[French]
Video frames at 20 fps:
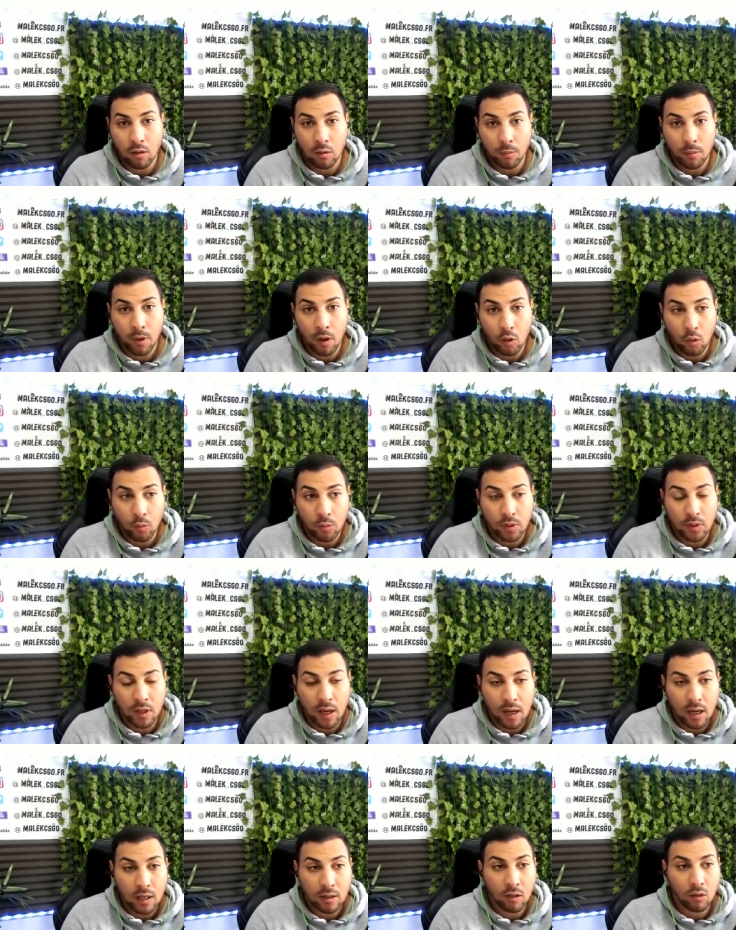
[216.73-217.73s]
par
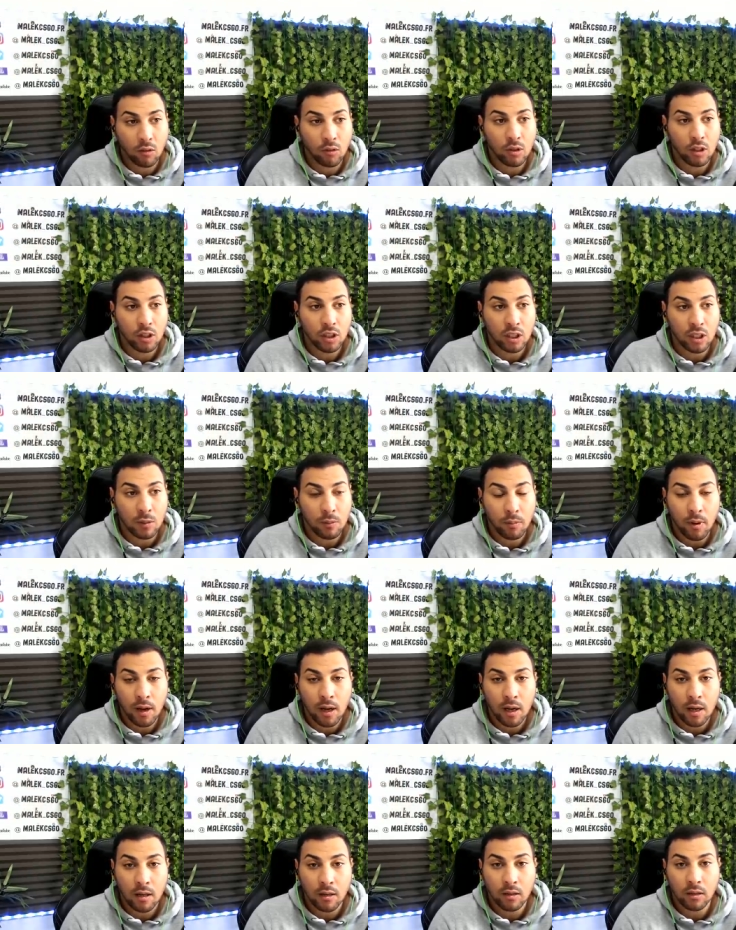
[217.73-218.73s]
l'hôpital, étant donné que j'étais
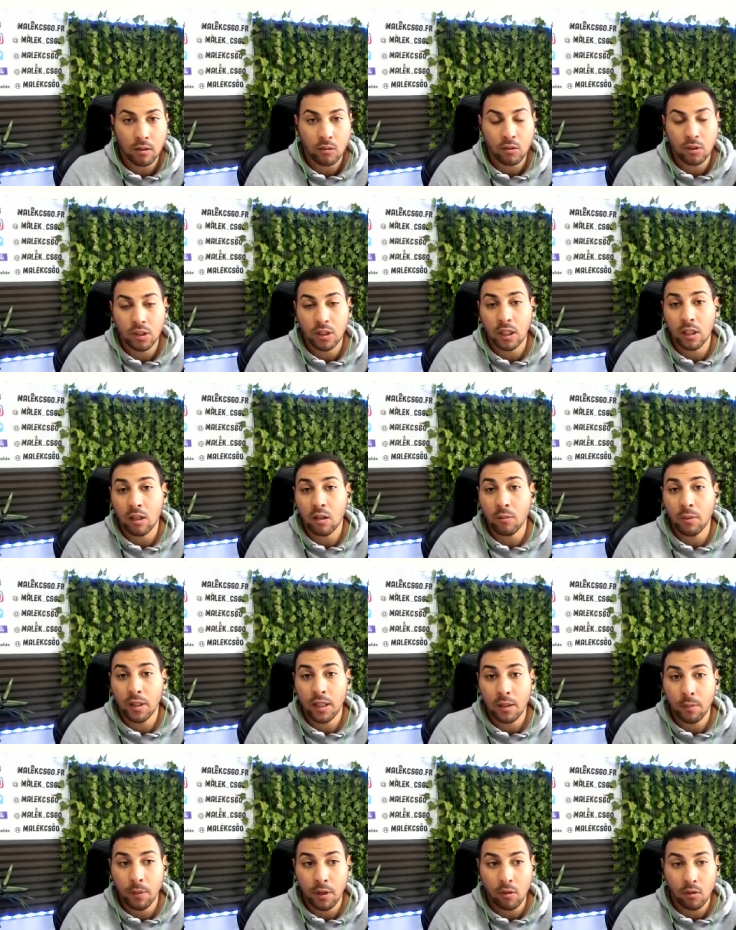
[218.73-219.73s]
pas considéré comme un
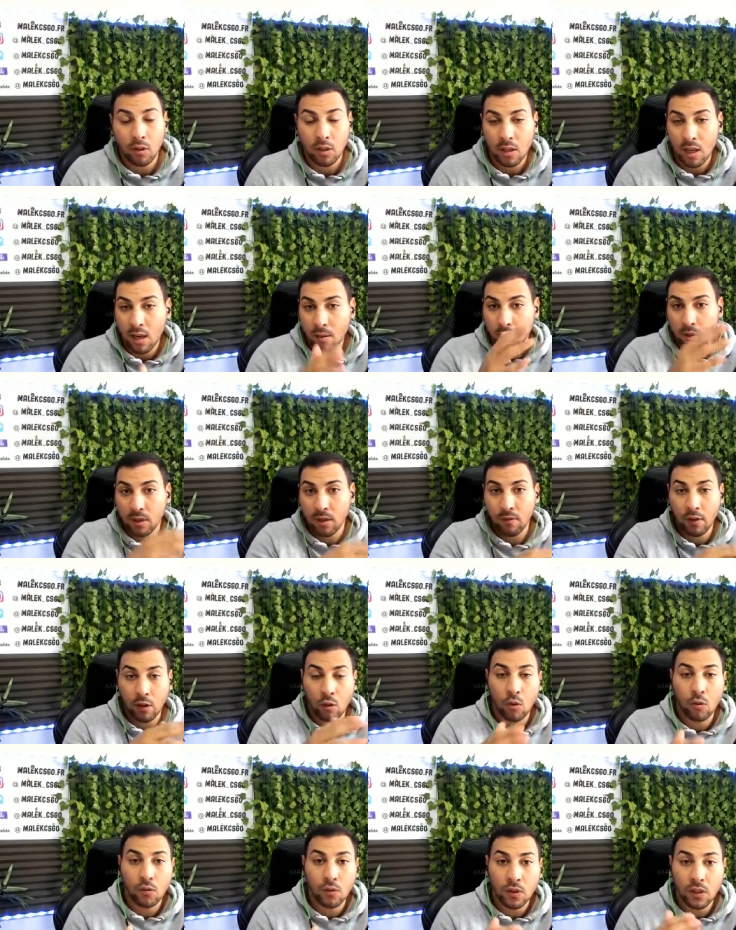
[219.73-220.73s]
cas prioritaire parce qu'il y avait le
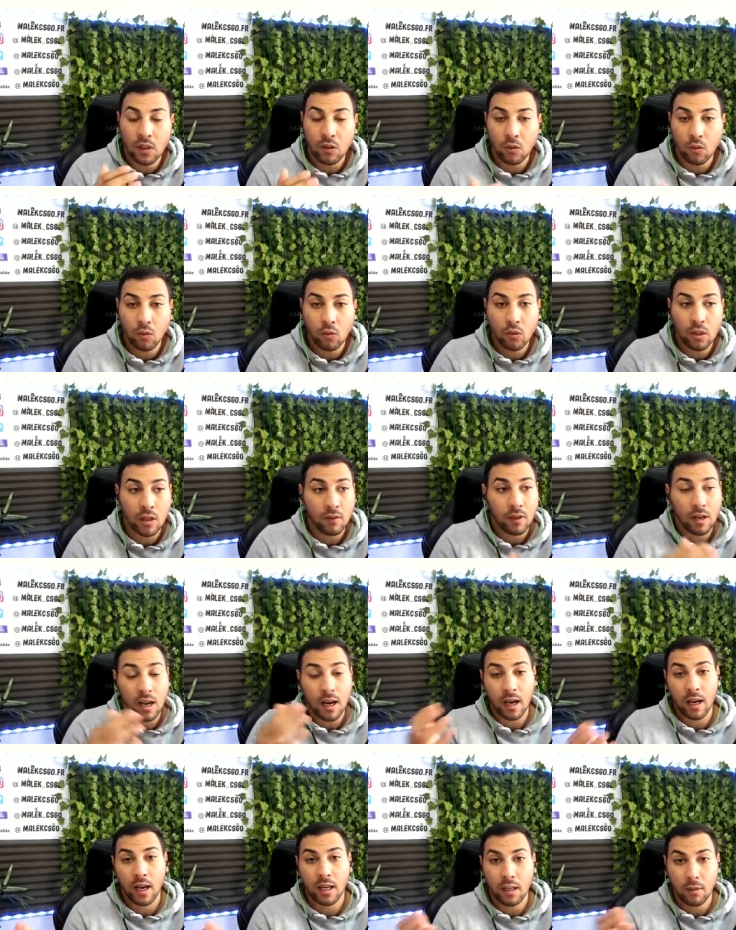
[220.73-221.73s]
Covid et tout, qu'il y avait la
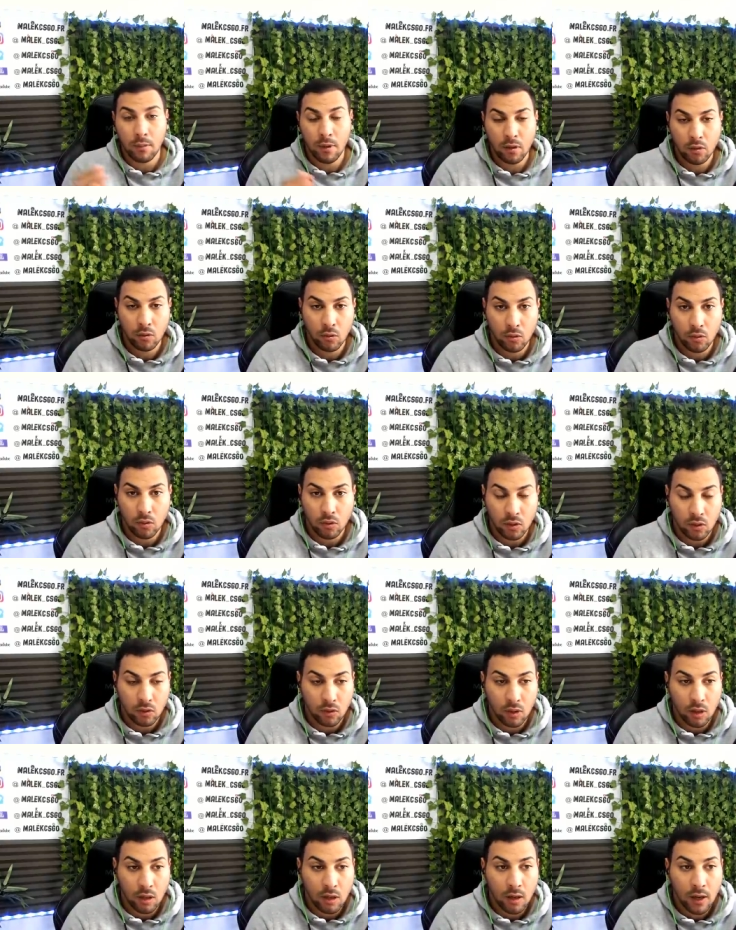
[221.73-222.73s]
réanimation, ceci,
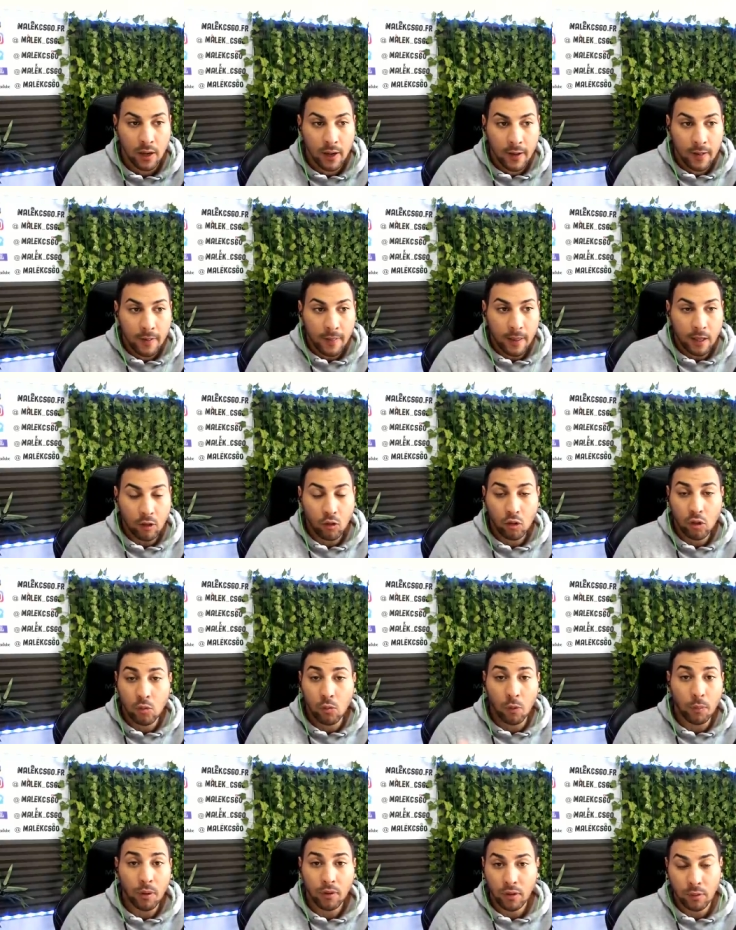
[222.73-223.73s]
cela. Et donc, ils
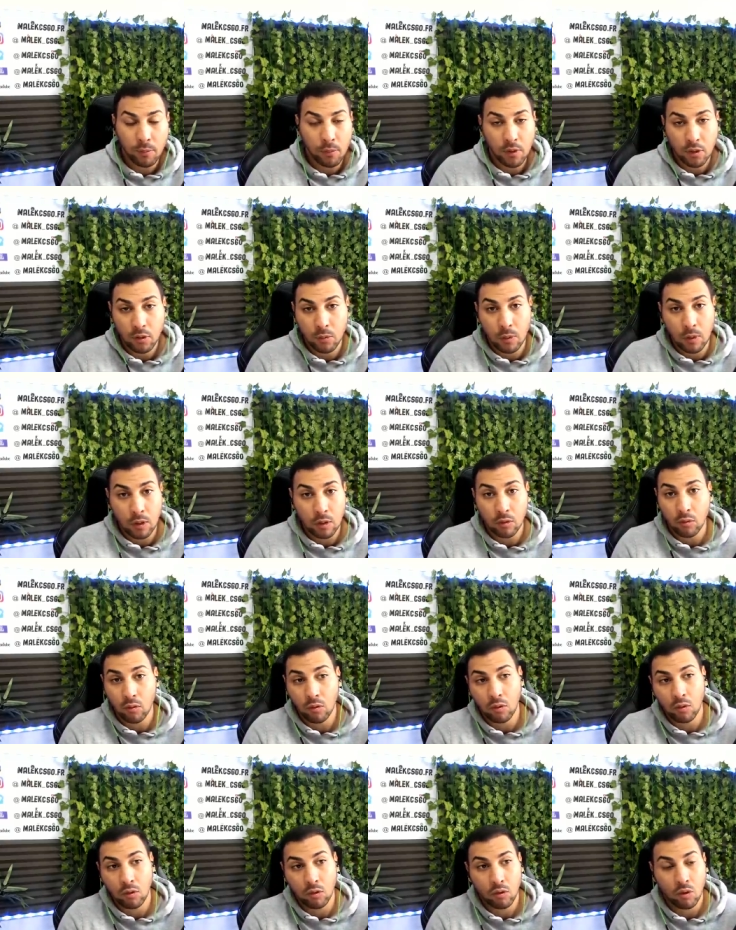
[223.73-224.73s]
m'ont pas fait de pansement.
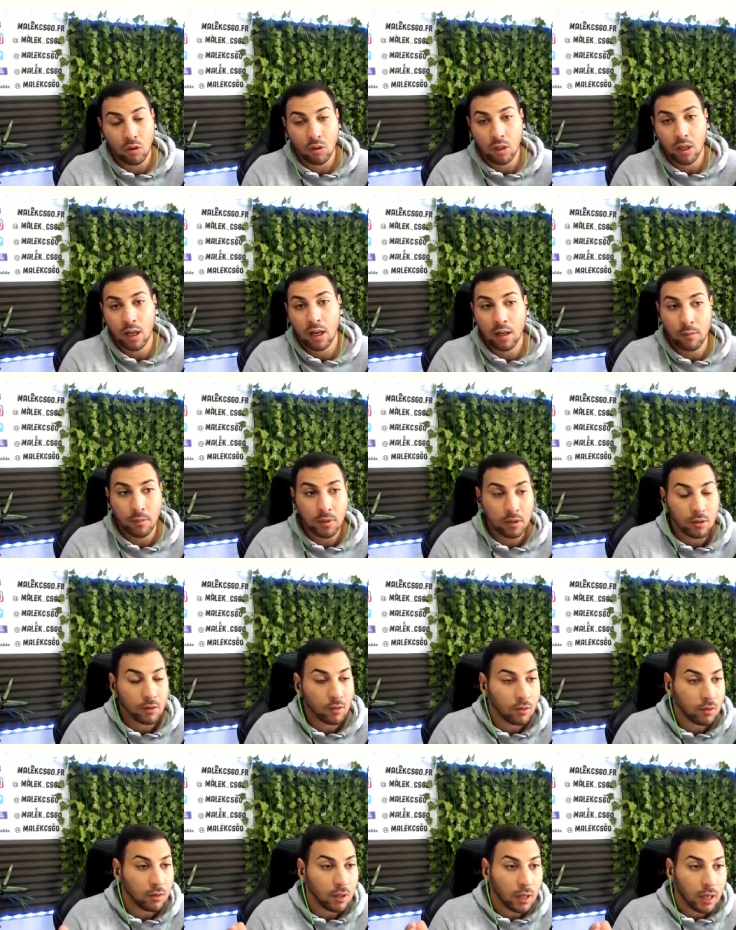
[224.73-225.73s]
Donc, je suis rentré à la
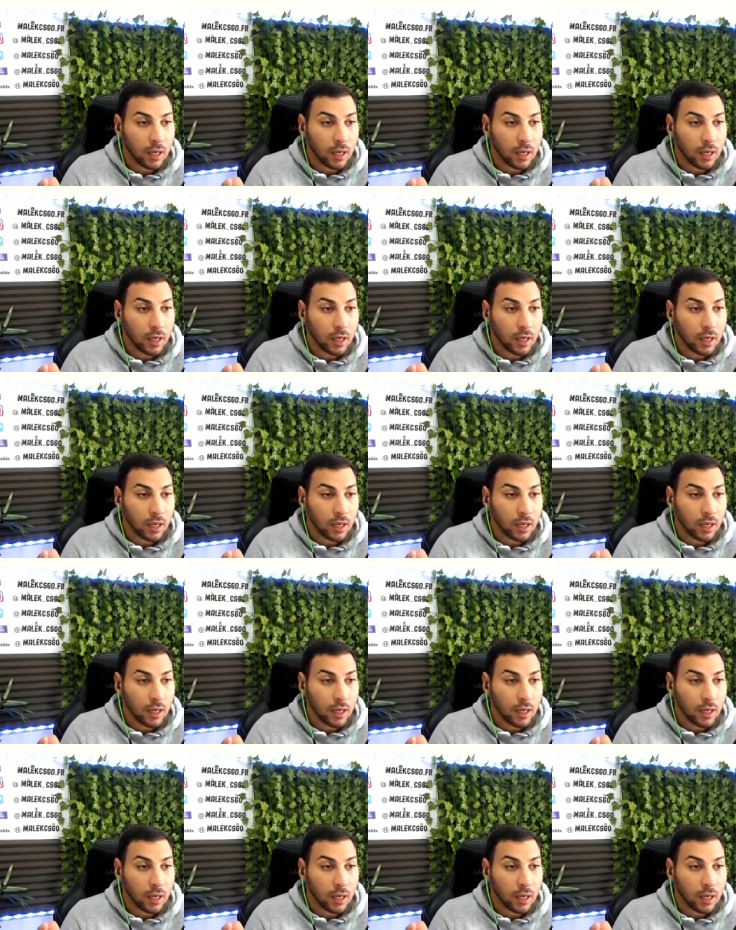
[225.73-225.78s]
maison